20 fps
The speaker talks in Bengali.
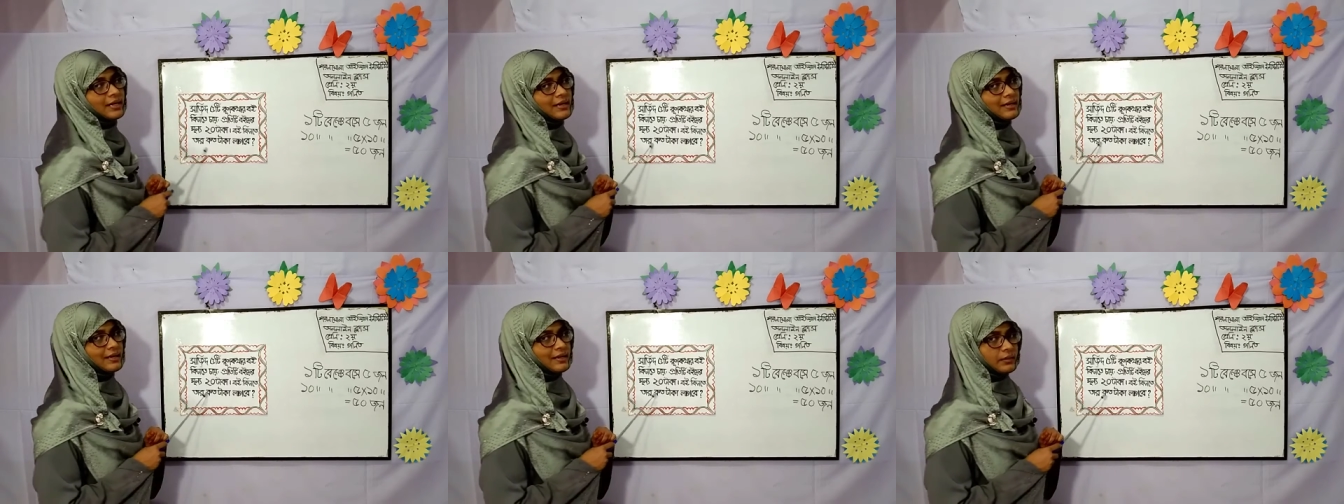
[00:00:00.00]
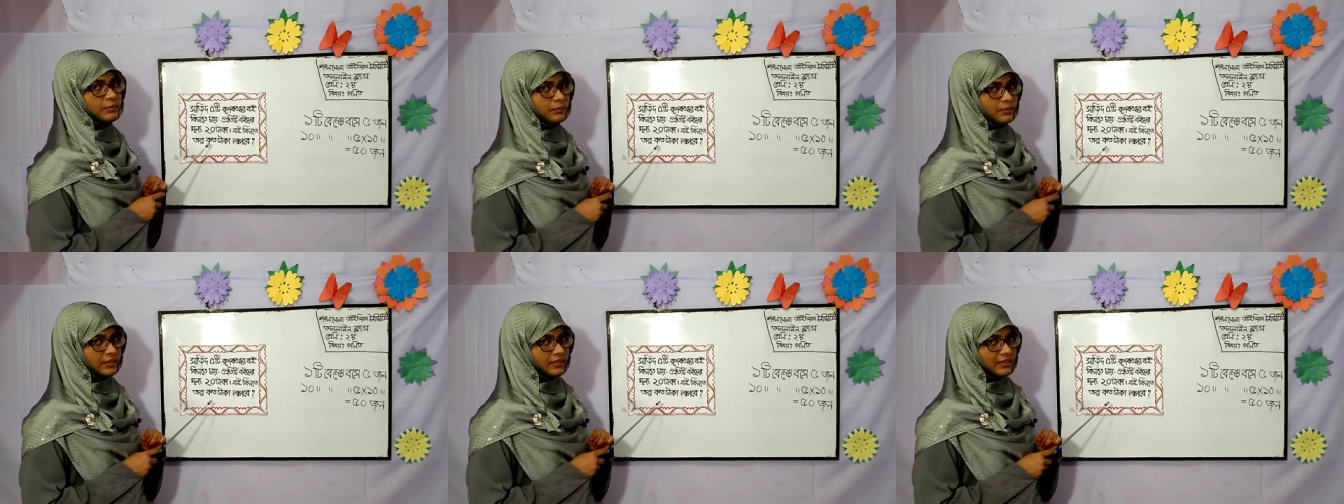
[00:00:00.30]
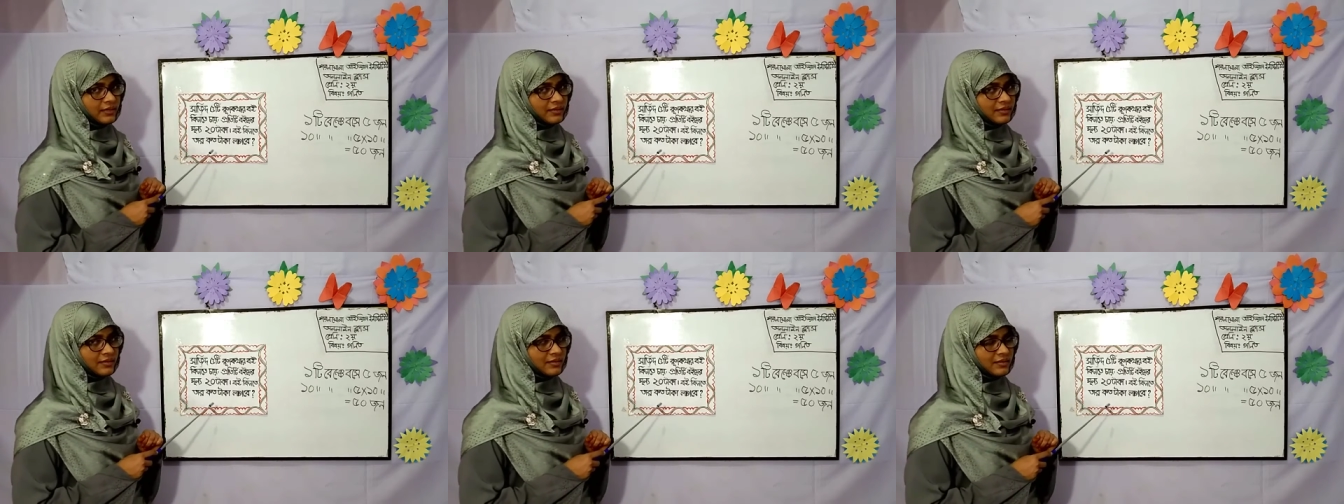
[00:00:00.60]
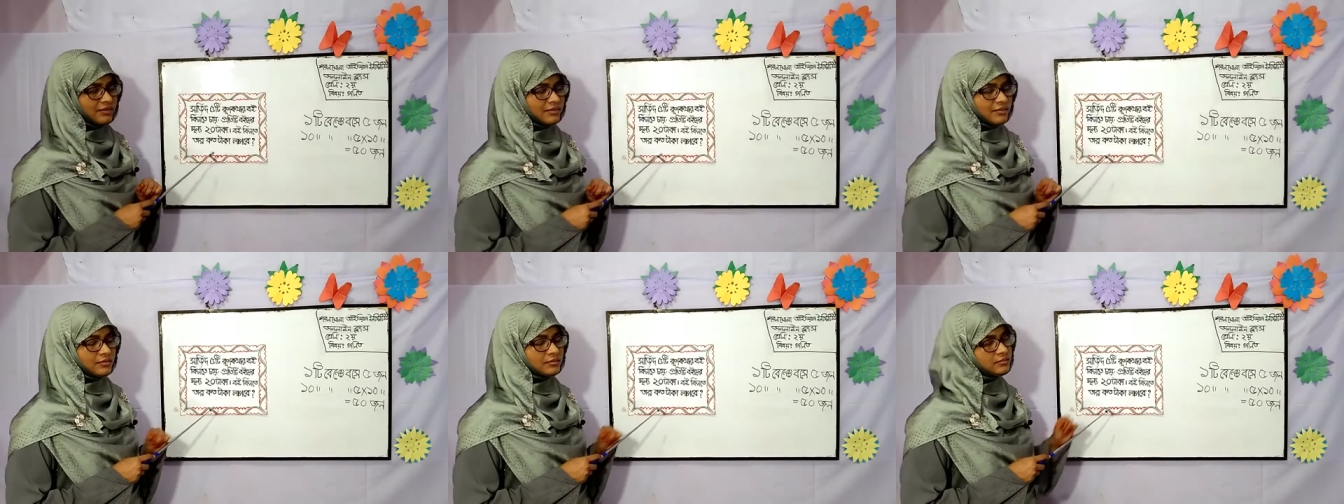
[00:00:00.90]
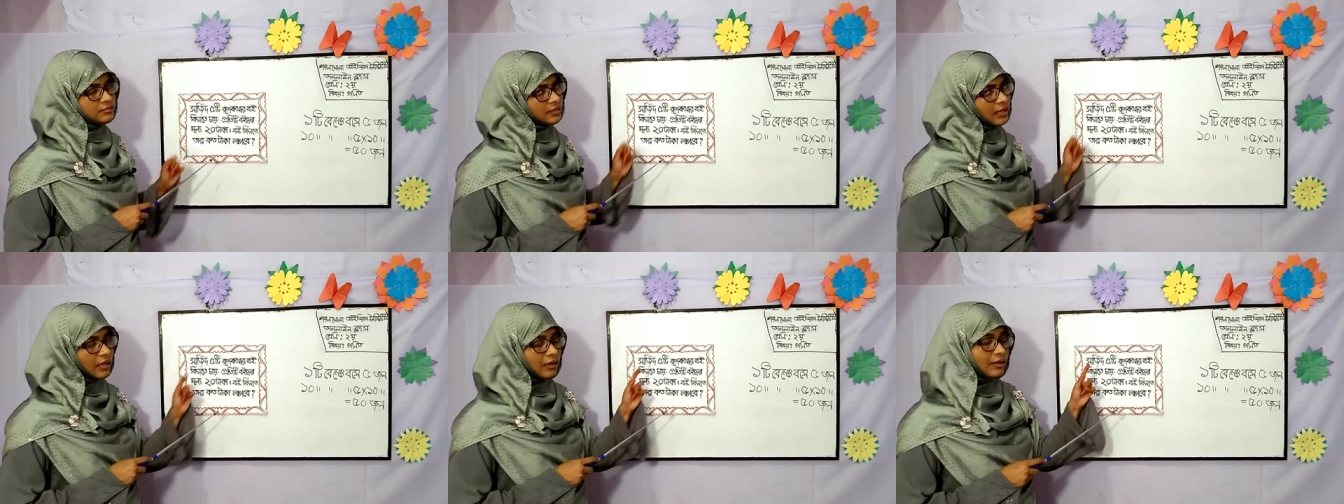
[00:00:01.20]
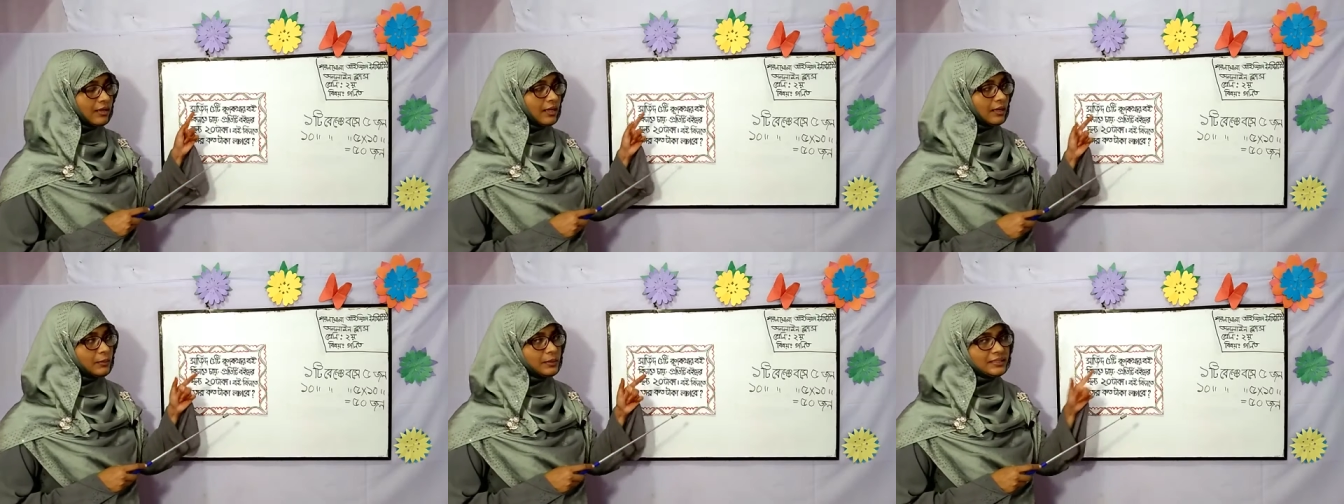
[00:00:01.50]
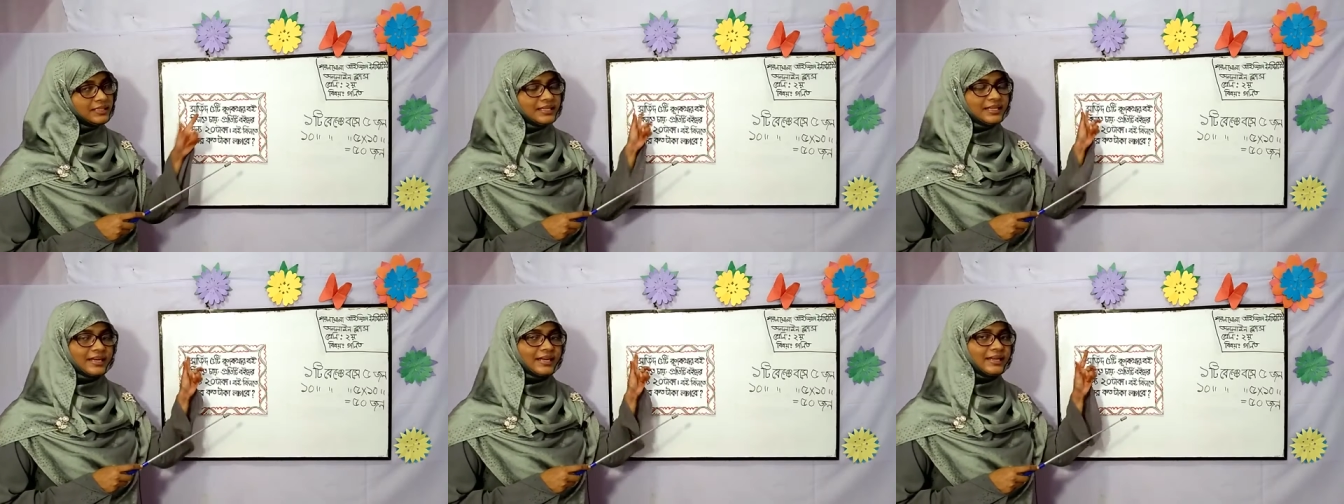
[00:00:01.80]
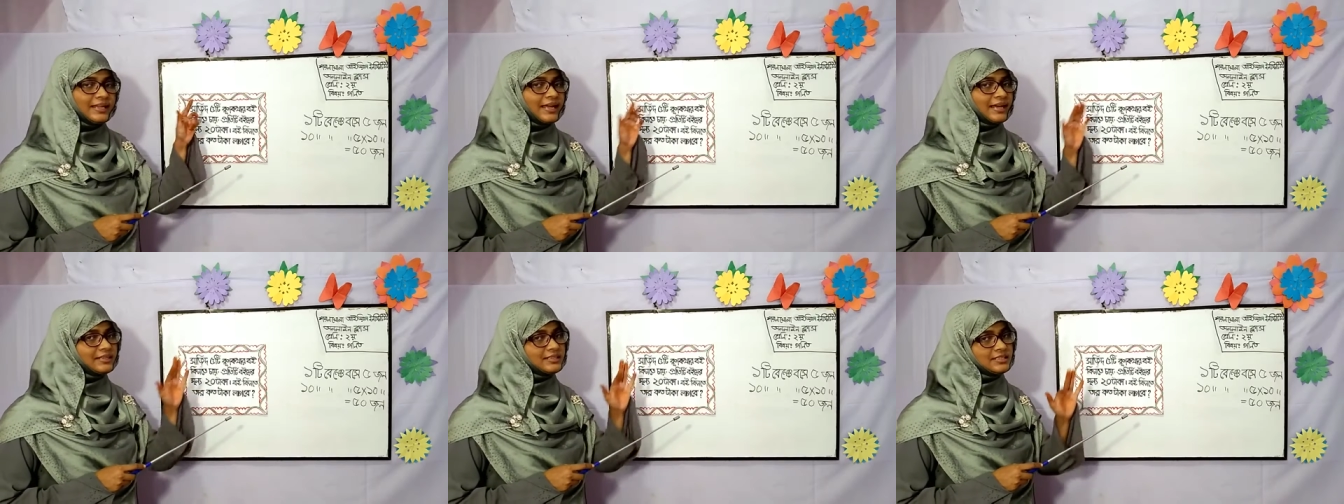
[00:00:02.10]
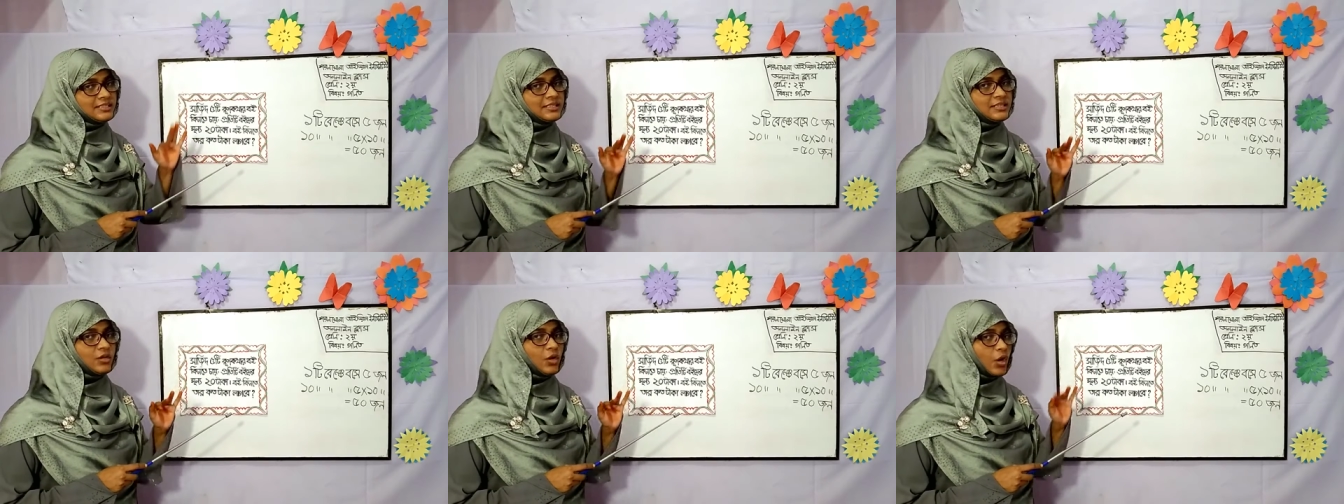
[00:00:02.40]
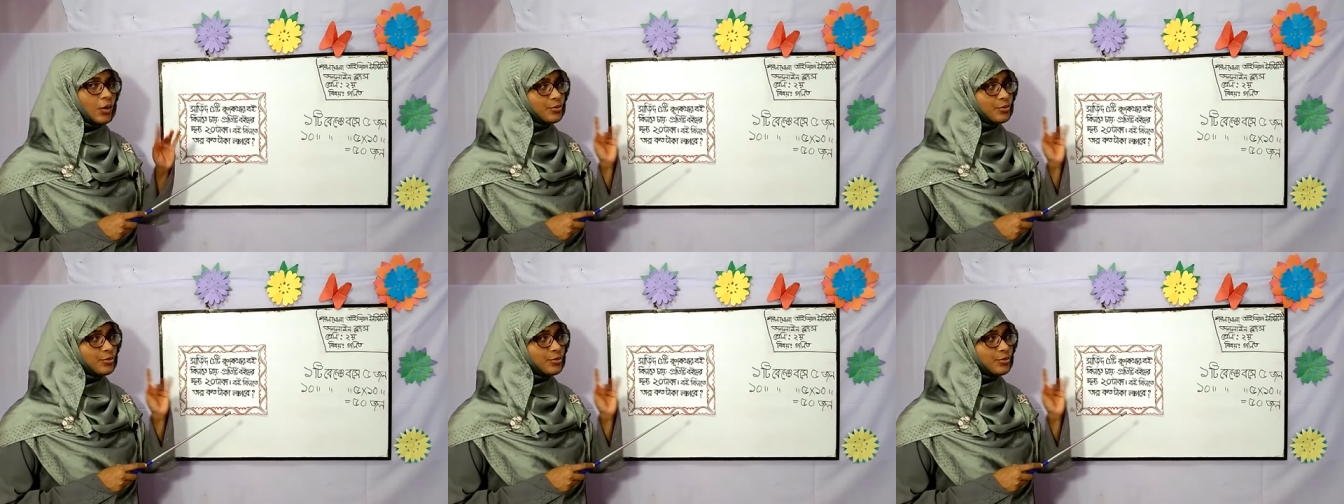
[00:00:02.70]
টাকা লাগবে তাহলে আমাদের এখানে একটি